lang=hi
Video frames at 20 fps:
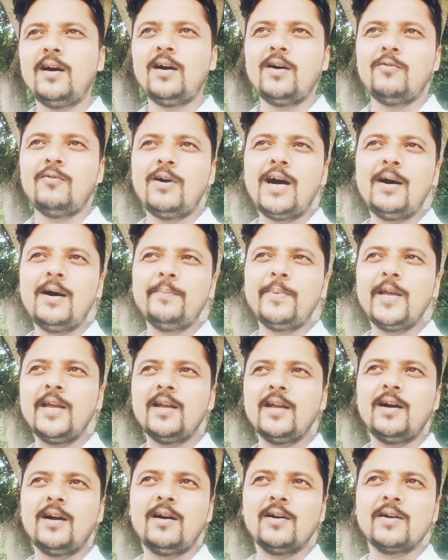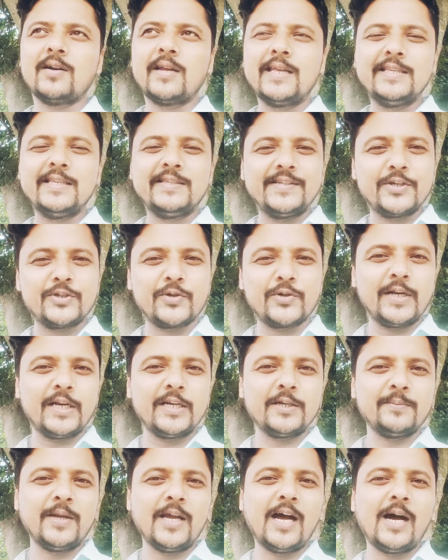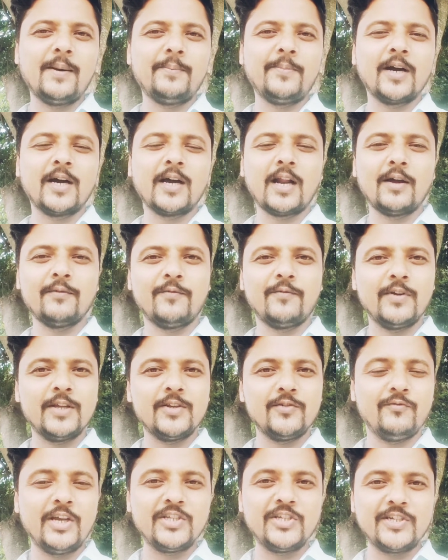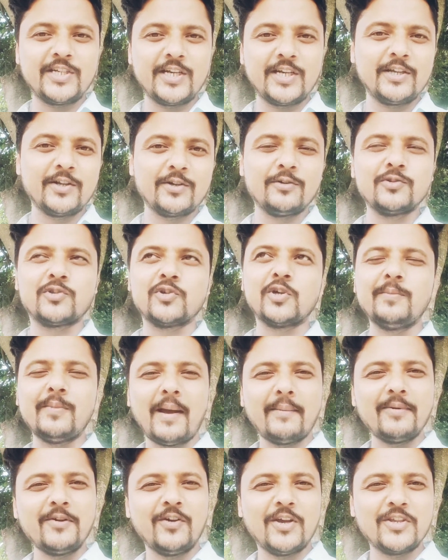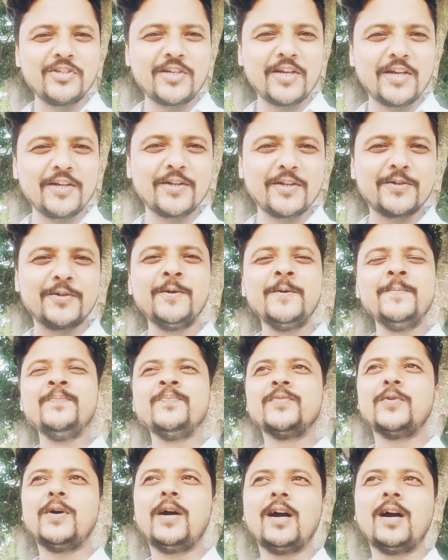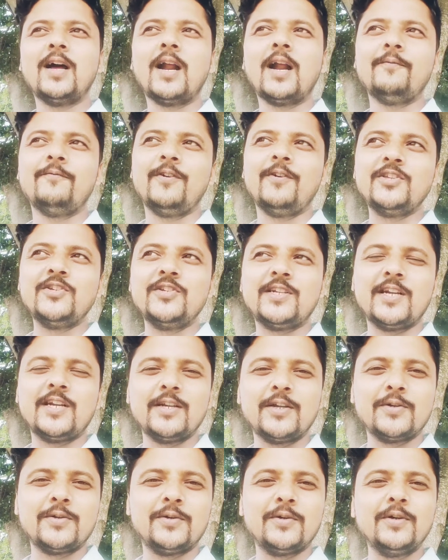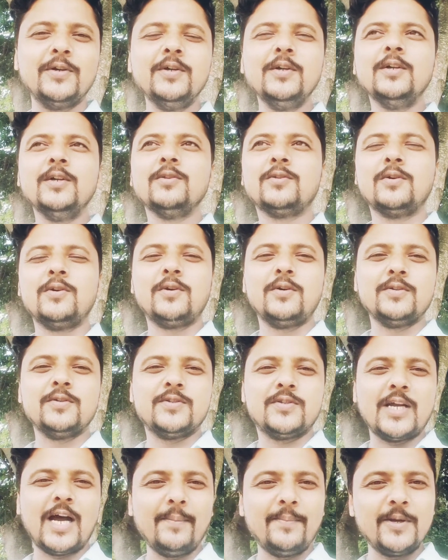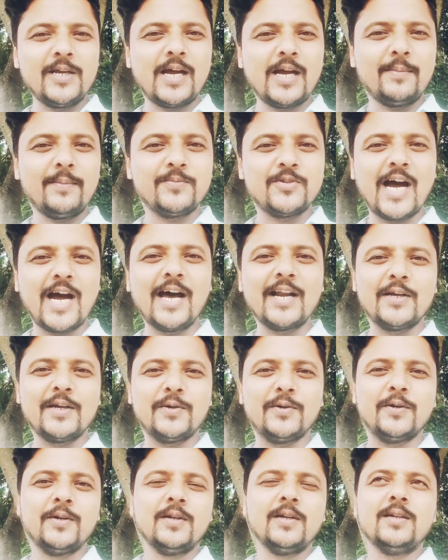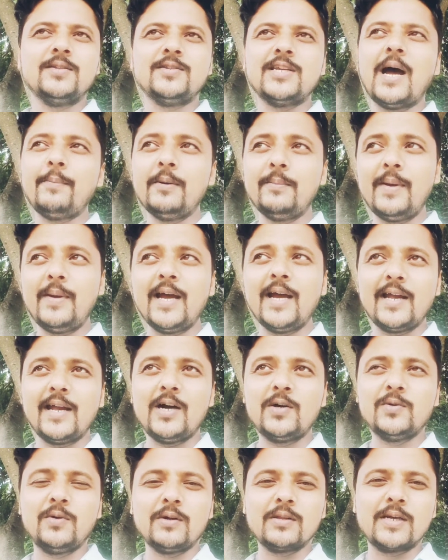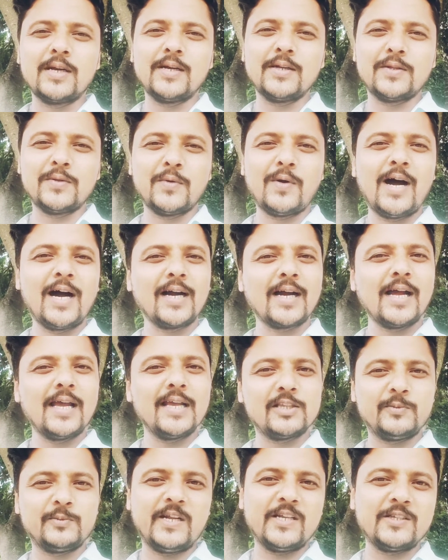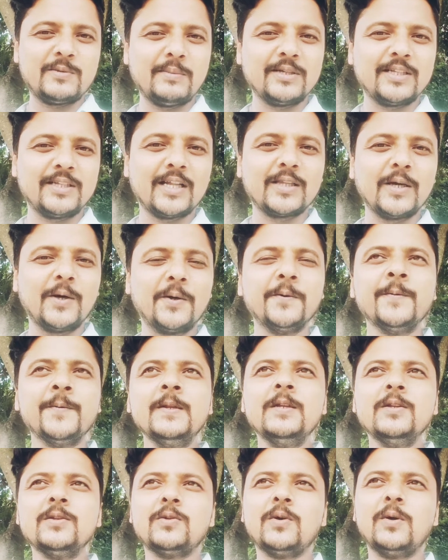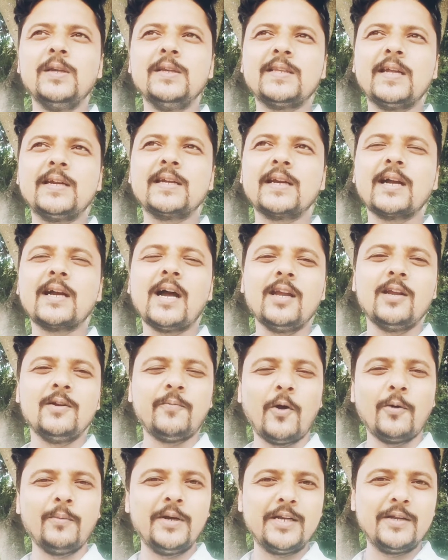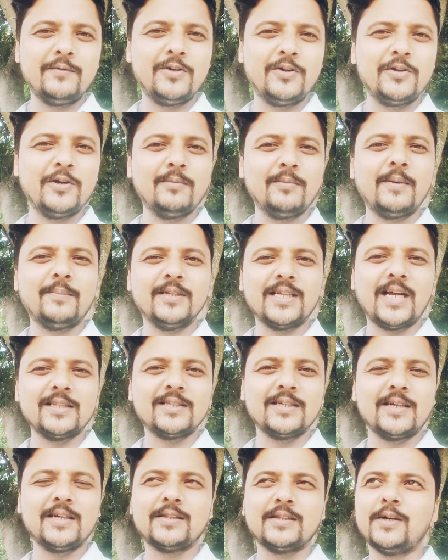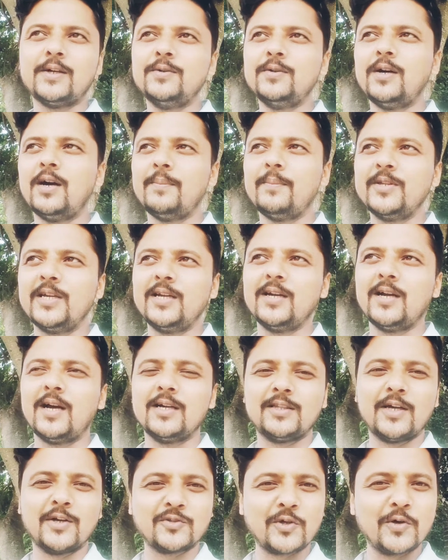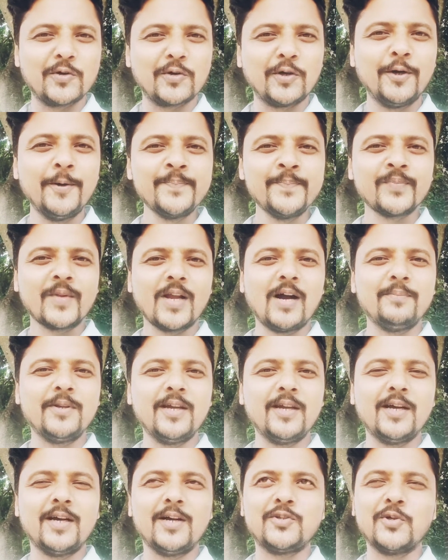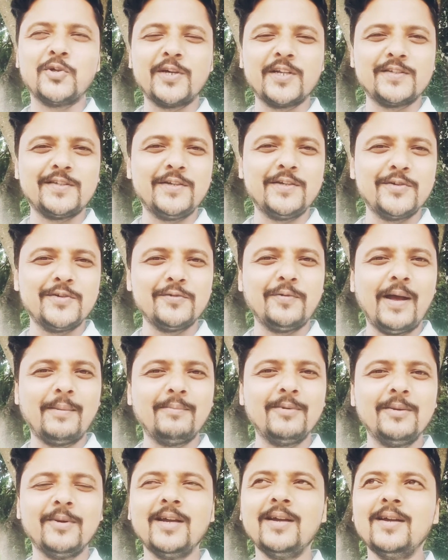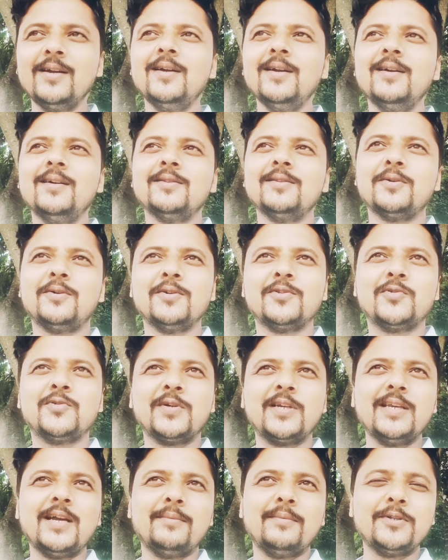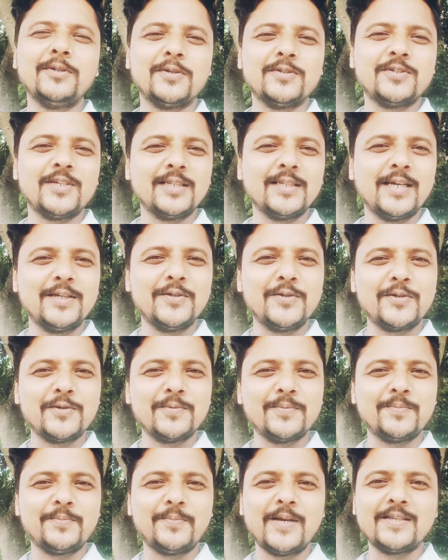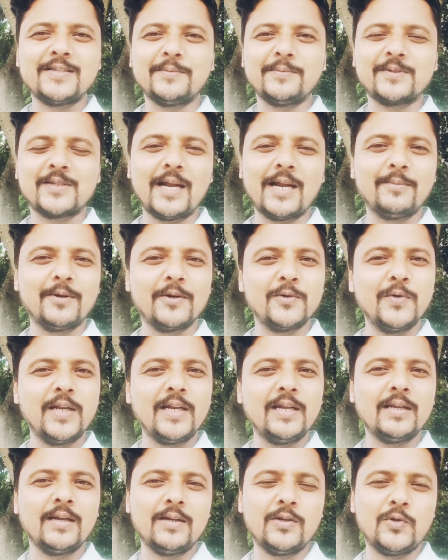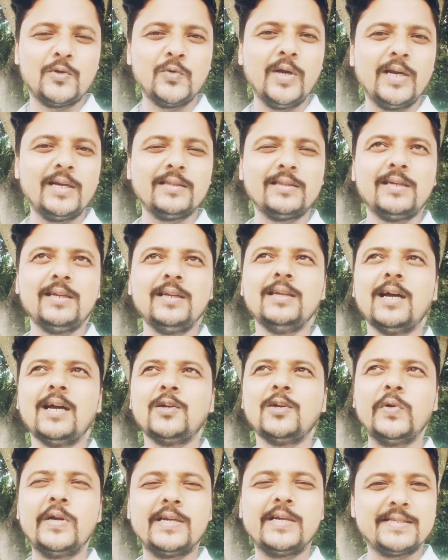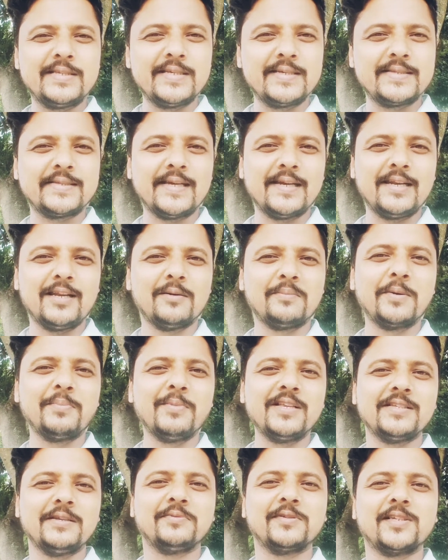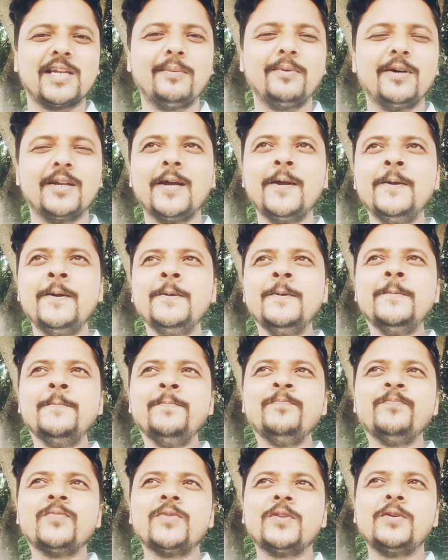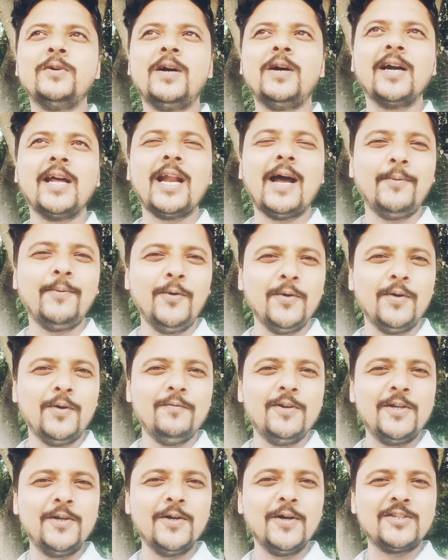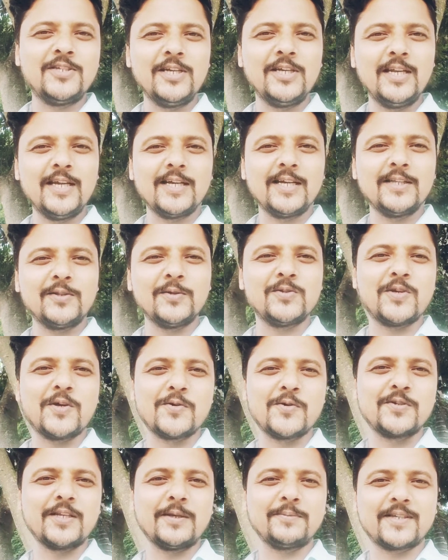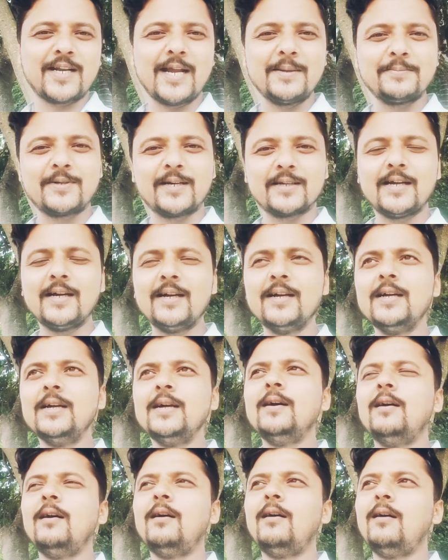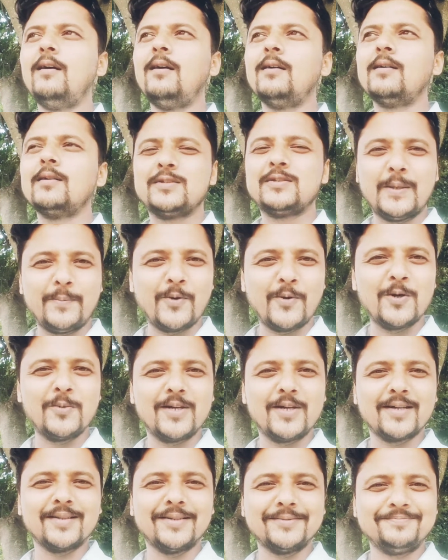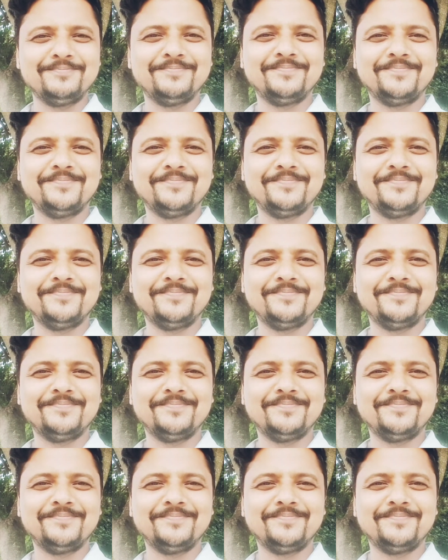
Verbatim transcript: वहाँ पे आ, किस रेस्टोरेंट में आप अगर आप वे, वेजिटेरियन हो चूँकि मैं भी वेजिटेरियन हूँ तो अगर आप वेजिटेरियन हो तो जहाँ पे आप जा रहे हो जहाँ पे मैं गया हूँ ऑलरेडी तो वहाँ का एक्सपीरियंस मैं बताता हूँ तो इस तरीके का इन्फॉर्मेटिव वीडियो मैं बताते रहता हूँ अपने दर्शकों को अपने छोटे से यूट्यूब फैमिली में तो चूँकि अभी तो ज़्यादा यूट्यूब पर सब्सक्राइबर हुए नहीं है टू या टू के लगभग में सब्सक्राइबर है तो अगर आप लोगों को वीडियो अच्छी लगे तो ज़रूर सब्सक्राइब करना और सपोर्ट भी करना